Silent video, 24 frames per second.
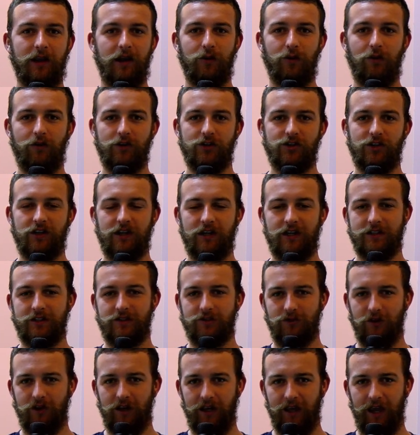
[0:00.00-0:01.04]
le nuove
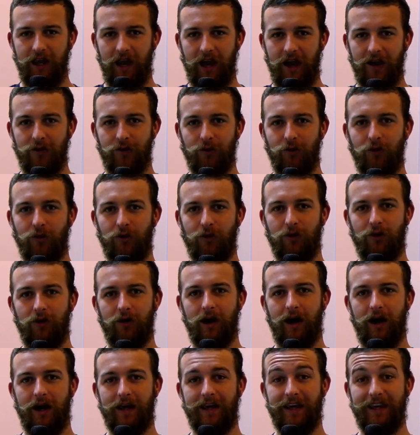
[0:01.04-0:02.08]
generazioni che hanno
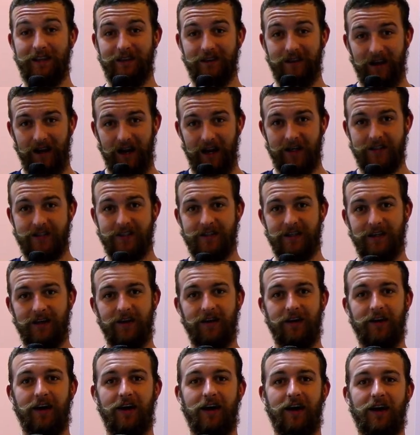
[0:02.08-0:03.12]
interesse eh,